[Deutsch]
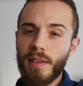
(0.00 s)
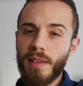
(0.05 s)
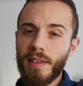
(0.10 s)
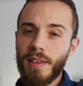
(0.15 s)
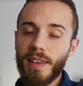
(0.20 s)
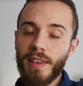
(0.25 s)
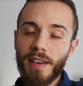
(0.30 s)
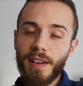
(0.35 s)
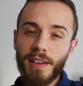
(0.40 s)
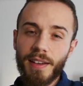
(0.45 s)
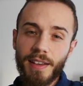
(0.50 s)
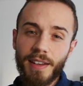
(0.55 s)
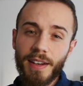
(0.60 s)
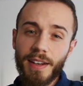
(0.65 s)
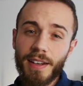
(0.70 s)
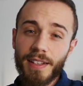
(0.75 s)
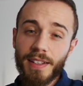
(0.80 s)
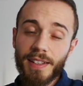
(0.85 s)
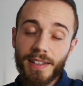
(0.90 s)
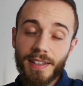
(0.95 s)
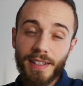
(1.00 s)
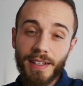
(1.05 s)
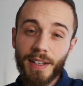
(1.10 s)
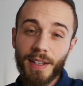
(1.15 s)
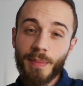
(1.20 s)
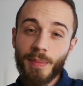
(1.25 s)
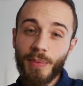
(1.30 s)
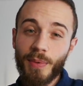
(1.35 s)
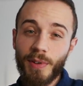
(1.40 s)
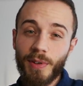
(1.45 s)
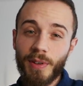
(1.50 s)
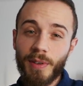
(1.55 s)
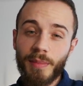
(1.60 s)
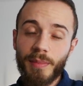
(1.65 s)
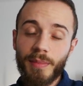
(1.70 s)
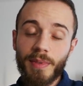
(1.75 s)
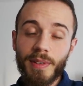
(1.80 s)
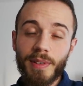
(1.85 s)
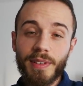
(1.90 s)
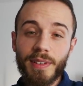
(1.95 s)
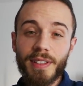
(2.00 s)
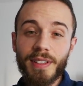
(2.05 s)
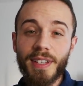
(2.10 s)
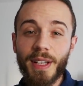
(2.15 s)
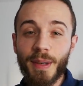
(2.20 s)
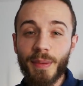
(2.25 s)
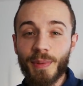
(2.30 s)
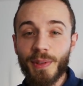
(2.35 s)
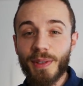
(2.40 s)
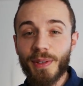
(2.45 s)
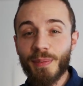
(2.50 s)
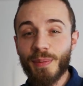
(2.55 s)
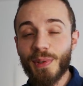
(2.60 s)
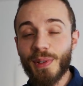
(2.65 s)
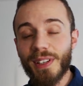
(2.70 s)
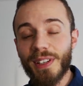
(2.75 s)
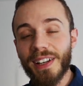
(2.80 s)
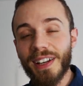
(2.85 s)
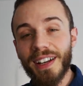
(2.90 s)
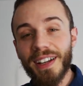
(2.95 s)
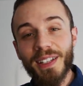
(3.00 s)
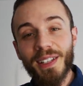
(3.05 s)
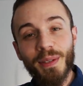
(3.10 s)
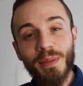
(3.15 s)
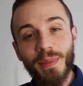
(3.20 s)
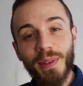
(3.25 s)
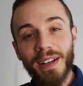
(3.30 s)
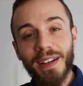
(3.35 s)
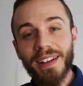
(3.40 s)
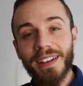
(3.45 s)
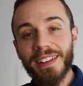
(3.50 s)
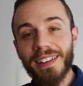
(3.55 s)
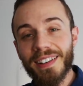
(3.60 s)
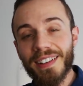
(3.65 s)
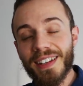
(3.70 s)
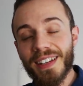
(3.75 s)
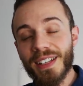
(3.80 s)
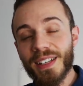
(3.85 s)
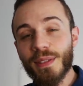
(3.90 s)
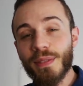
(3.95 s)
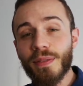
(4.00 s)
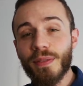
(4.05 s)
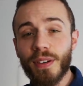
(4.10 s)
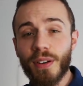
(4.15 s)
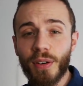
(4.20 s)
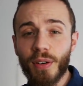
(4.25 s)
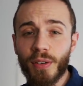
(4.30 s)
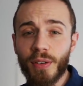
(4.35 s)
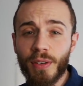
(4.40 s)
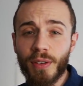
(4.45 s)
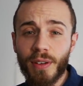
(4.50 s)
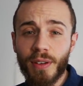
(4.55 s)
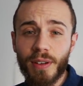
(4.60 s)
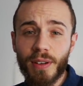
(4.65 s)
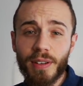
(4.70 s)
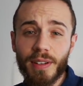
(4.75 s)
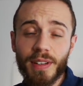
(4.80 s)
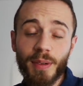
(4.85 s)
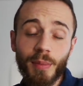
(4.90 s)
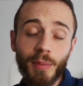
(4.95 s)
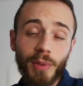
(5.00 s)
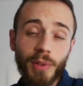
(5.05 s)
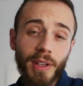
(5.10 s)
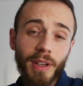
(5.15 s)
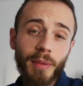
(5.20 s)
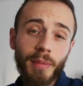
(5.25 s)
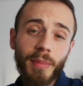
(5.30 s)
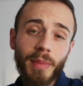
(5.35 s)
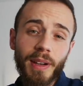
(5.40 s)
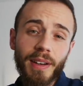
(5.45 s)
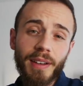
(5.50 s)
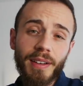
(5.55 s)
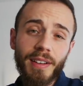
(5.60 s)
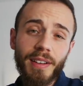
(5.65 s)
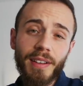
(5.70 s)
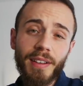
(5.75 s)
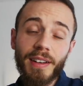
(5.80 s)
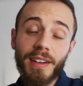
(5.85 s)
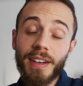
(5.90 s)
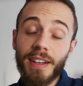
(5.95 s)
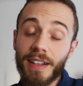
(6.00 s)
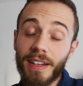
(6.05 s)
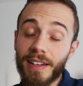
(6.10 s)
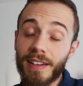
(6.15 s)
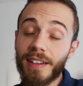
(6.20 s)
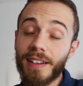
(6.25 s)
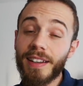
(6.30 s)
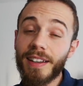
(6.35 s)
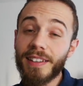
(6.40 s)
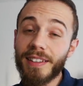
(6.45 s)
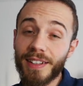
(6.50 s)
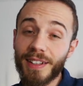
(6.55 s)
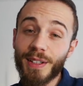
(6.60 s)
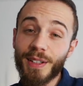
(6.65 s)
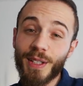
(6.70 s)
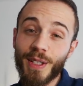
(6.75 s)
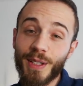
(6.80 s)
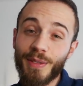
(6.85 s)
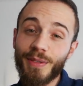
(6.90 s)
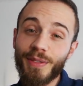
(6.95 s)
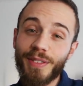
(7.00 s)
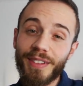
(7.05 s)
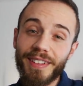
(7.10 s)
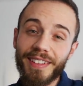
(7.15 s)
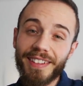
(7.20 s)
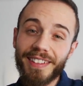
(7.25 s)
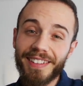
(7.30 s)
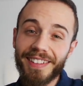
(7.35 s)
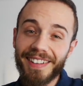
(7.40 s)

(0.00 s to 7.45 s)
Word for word: Ja, grüßt euch, Burm. Selbst Psychiater merken, dass Frauen den modernen Mann nicht attraktiv finden.